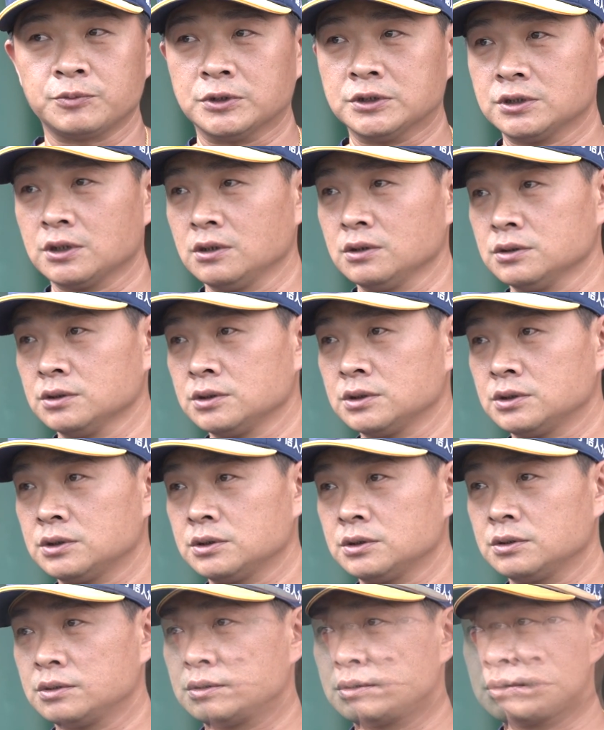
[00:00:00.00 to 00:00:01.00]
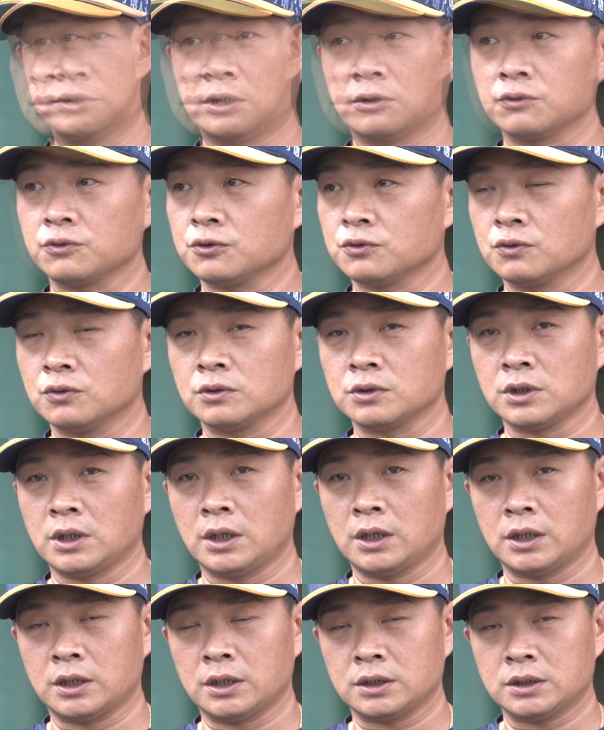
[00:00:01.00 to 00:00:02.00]
本教练教教育过，
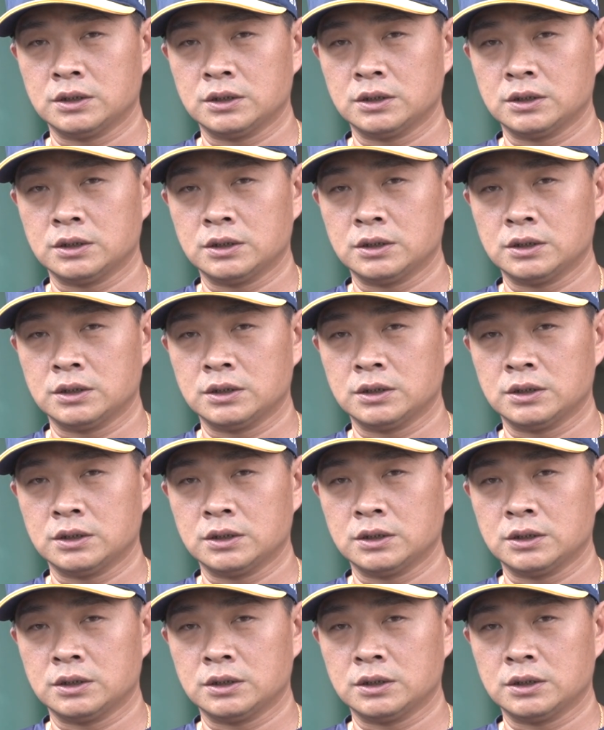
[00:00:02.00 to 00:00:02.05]
那